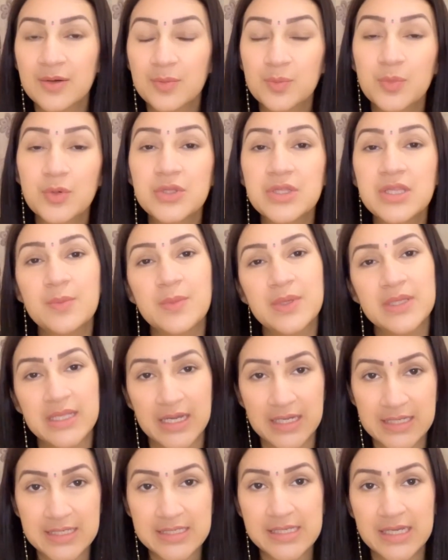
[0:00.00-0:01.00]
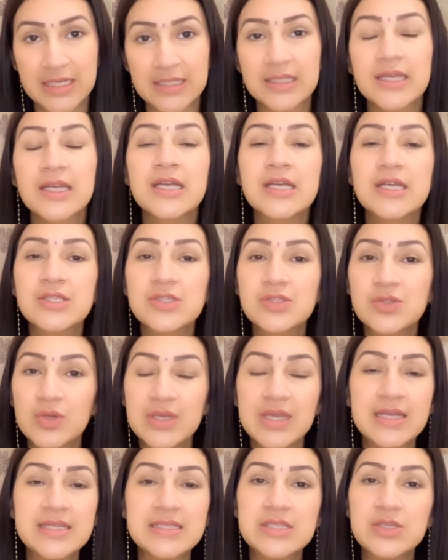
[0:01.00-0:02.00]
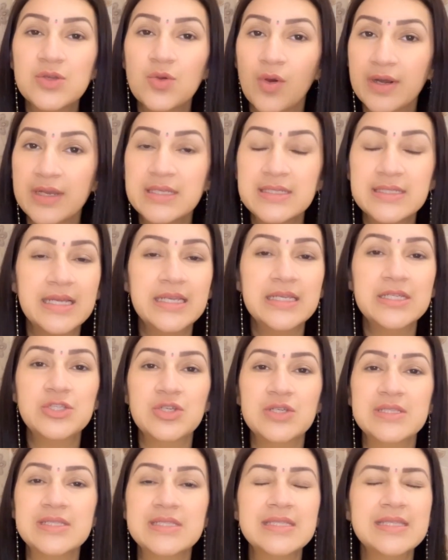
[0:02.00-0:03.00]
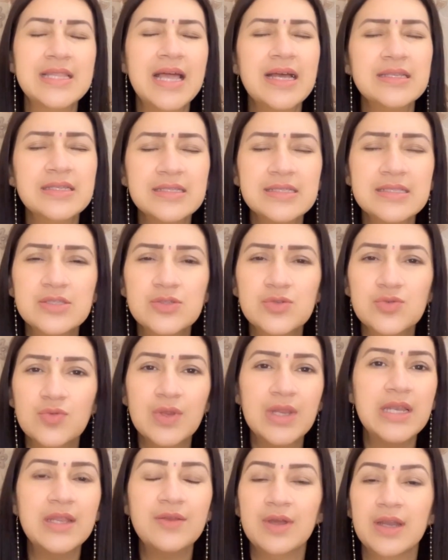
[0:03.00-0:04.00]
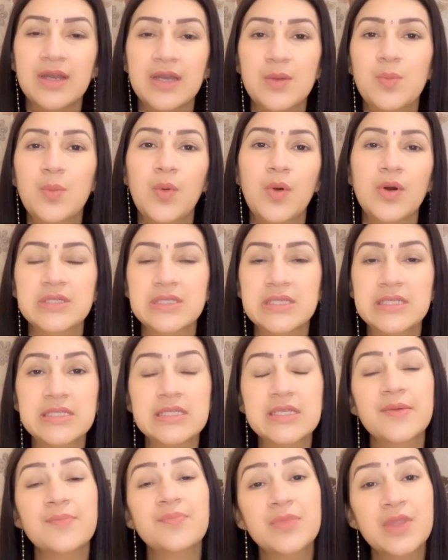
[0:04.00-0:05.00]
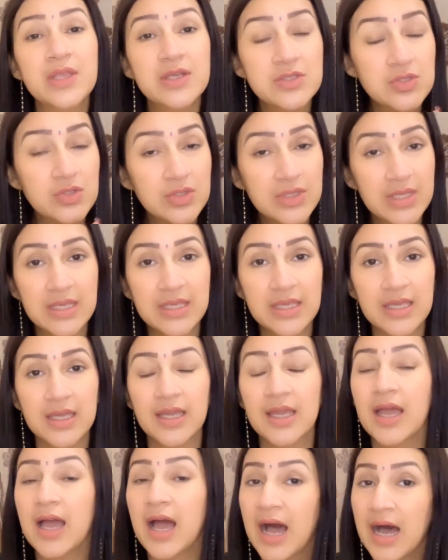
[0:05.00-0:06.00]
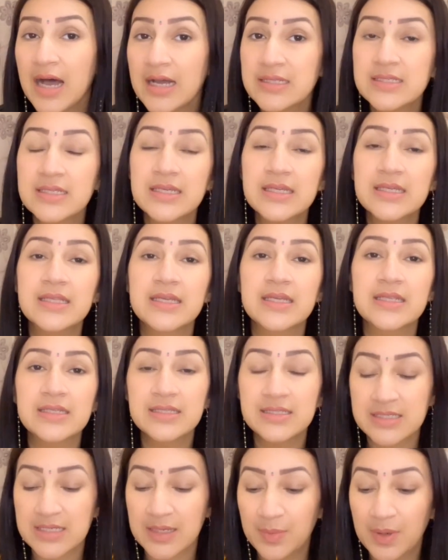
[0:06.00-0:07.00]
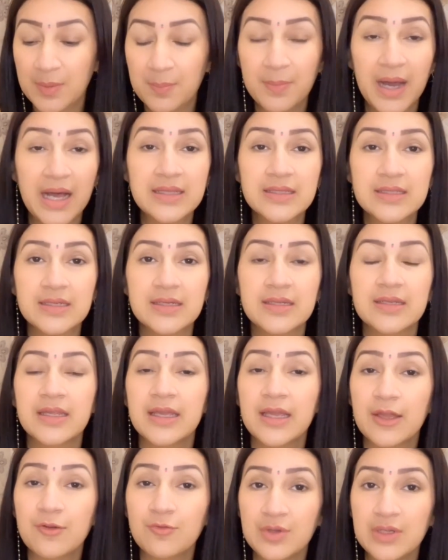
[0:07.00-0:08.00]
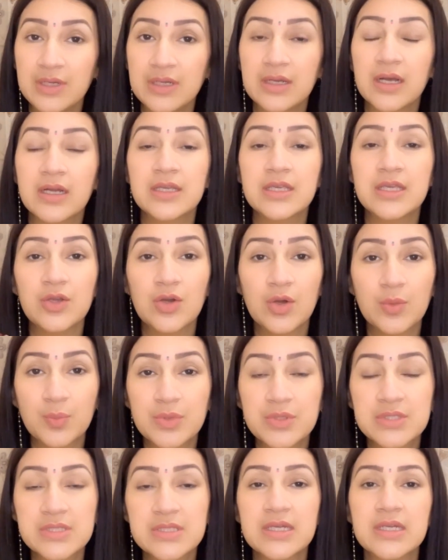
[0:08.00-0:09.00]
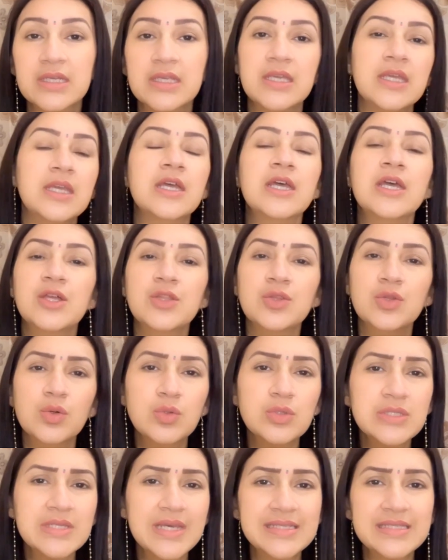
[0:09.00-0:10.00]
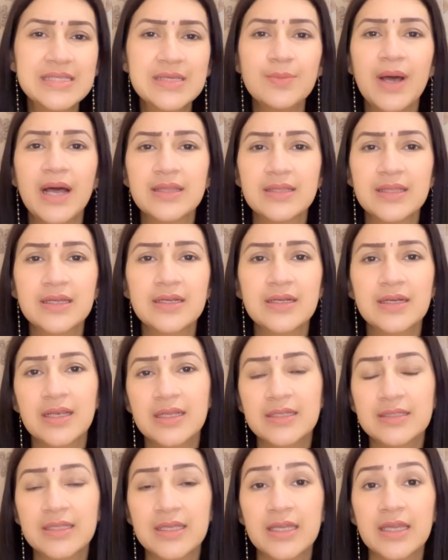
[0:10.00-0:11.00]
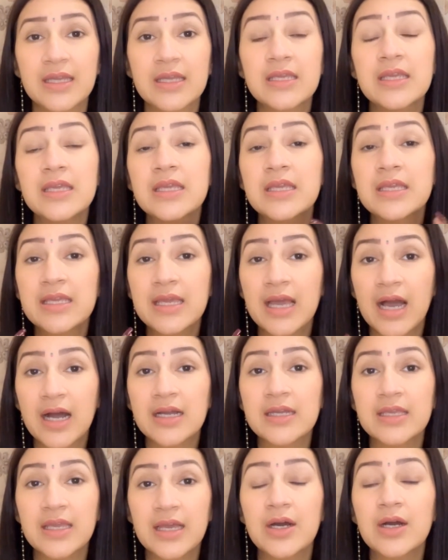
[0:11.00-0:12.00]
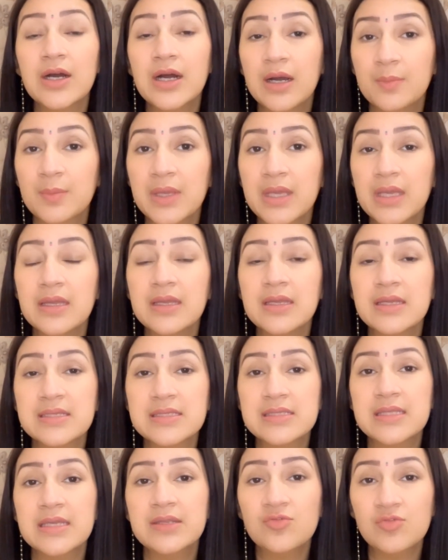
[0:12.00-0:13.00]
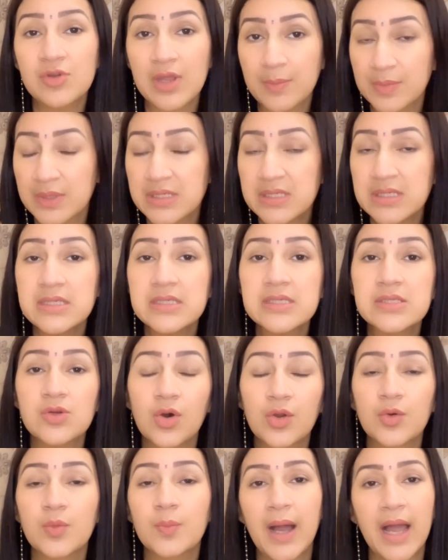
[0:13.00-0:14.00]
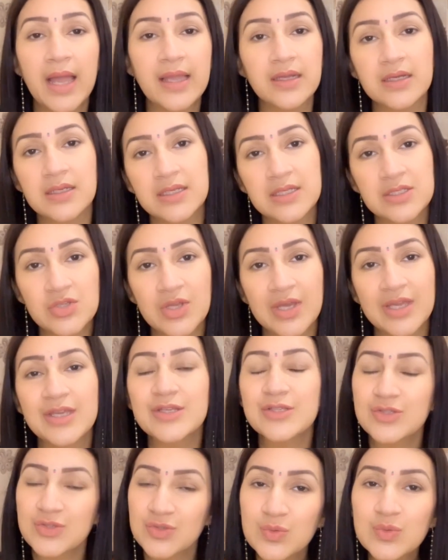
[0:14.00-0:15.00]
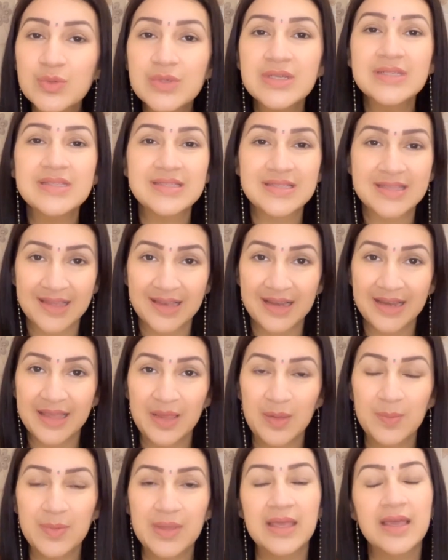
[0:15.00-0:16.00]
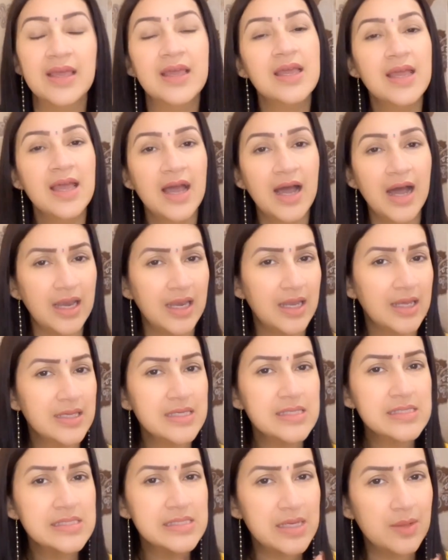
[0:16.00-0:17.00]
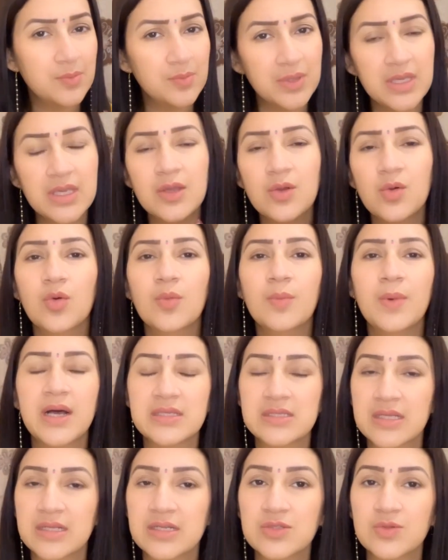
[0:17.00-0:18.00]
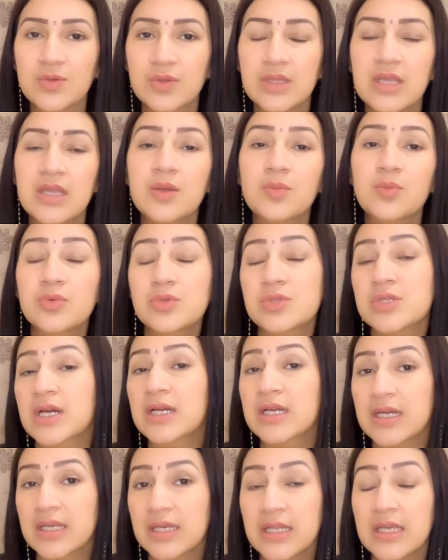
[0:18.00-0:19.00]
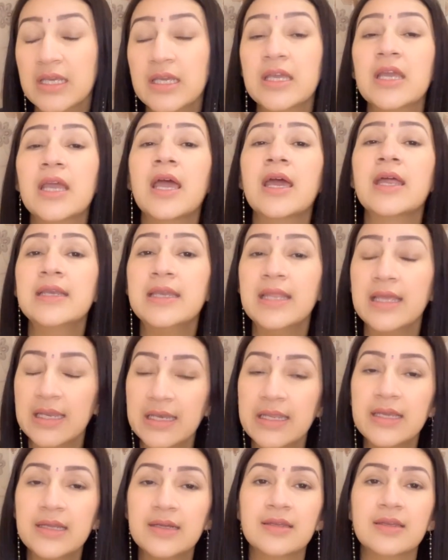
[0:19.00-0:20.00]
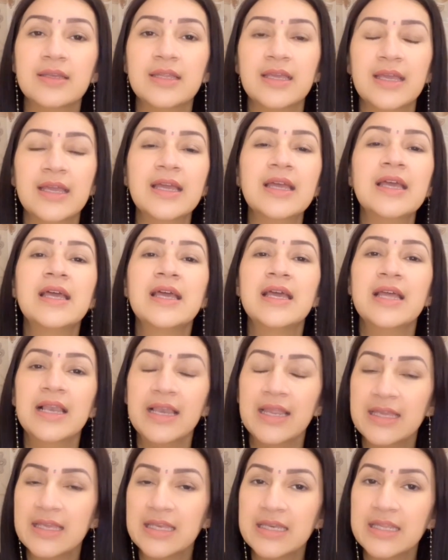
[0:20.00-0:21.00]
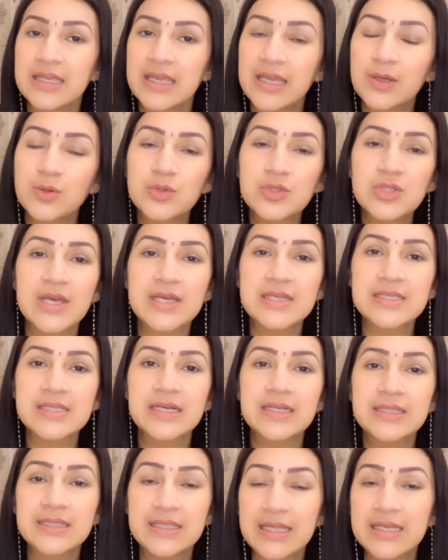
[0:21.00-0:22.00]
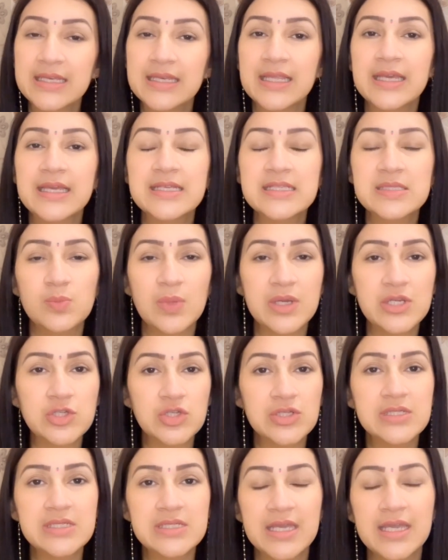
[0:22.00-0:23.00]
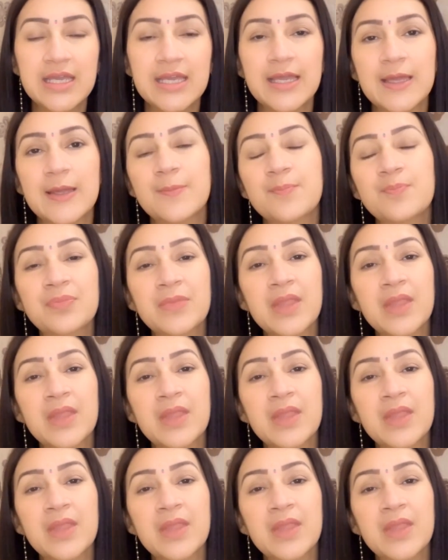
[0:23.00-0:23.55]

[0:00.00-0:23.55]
बुद्धिमता के साथ सो येस योर इंटेलिजेंस दैट इज़ रियली वेरी इंपॉर्टेंट सो so, देखिए आज के दिन जब हम बात कर रहे हैं वीणा की और पुस्तक की तो कुछ ऐसी बातें कर लेते हैं कि क्या क्या हमें इस दिन रेमेडीज़ और उपाय करने चाहिए स्टूडेंट्स के लिए भी हालांकि सभी को माँ सरस्वती की पूजा करनी है डेली करनी है लेकिन ये कुछ ऐसा दिन है स्पेशल डे है